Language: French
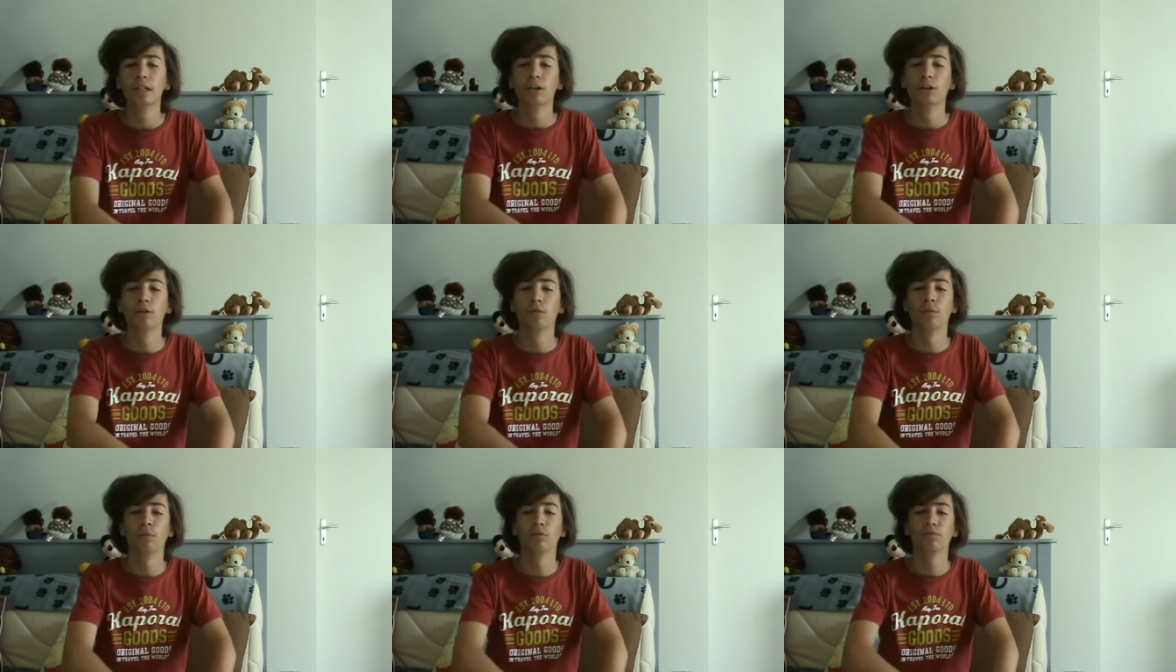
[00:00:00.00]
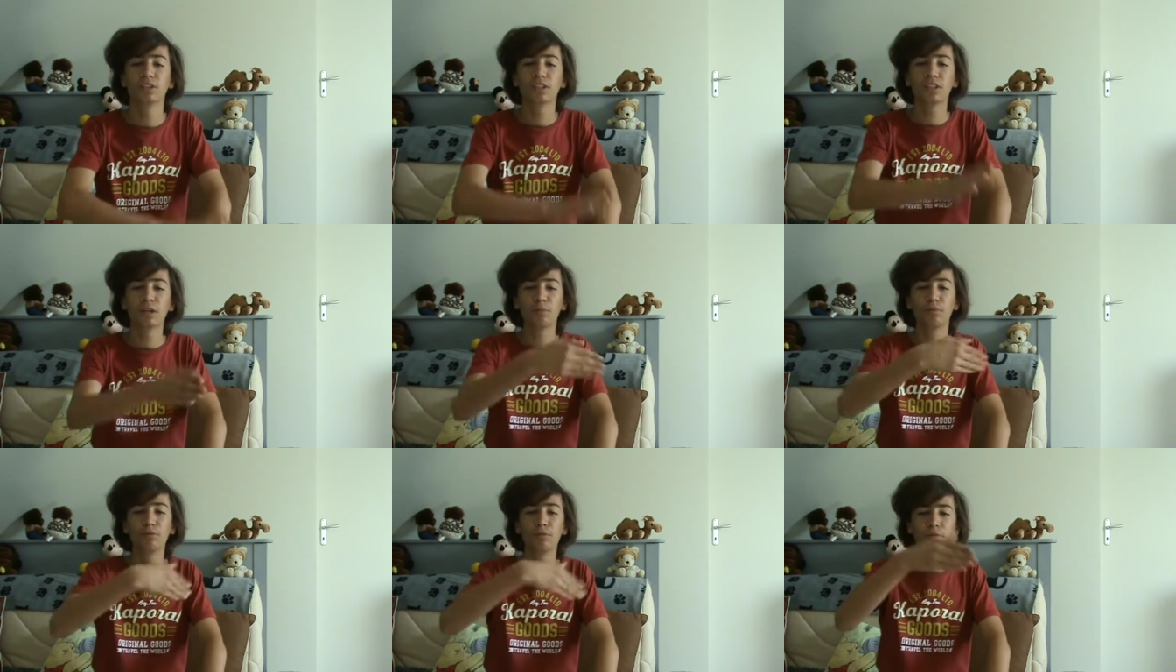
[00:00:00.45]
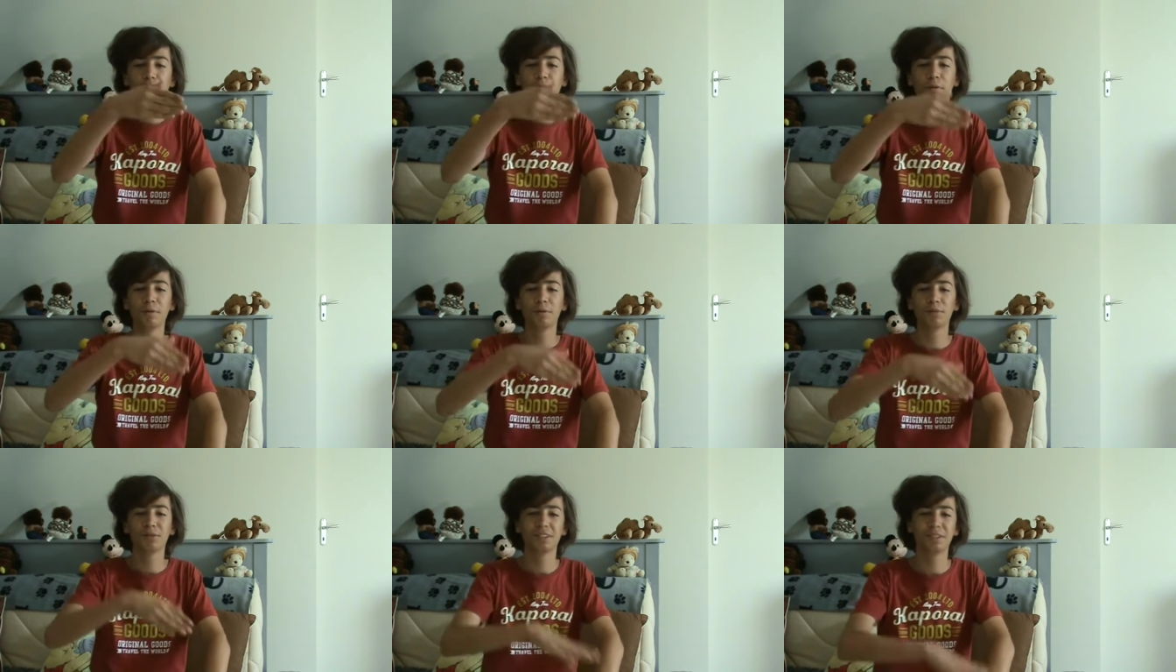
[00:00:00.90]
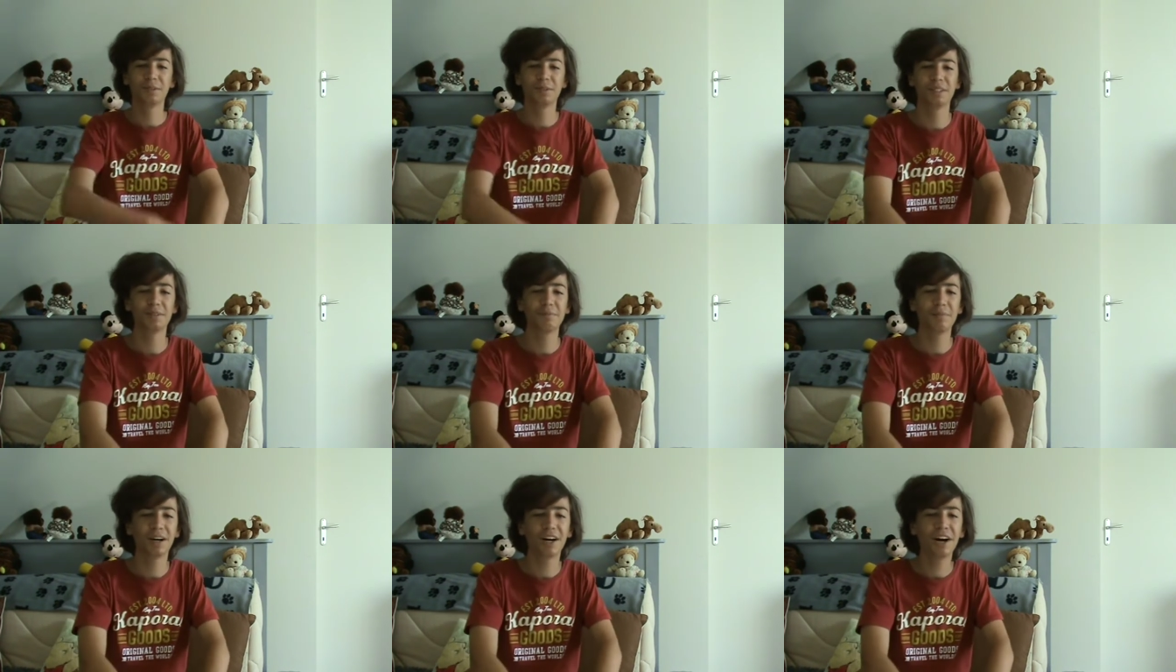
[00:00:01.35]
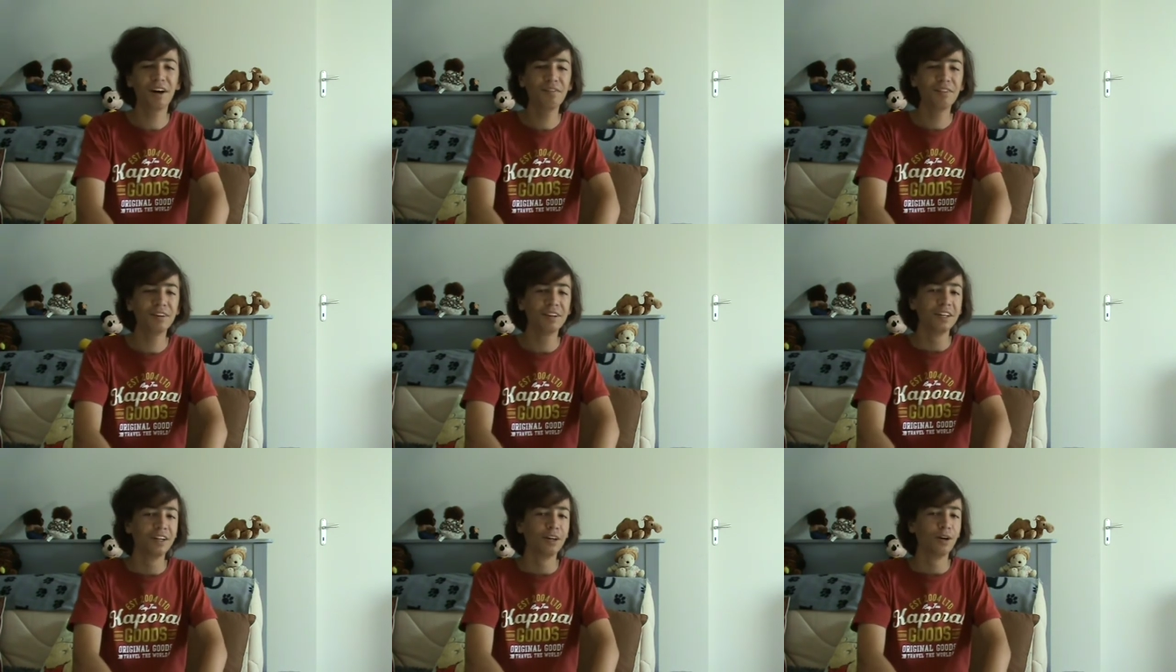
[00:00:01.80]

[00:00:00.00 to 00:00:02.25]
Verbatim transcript: Euh, bon, vous êtes un peu loin, mais bon, c'est pas grave.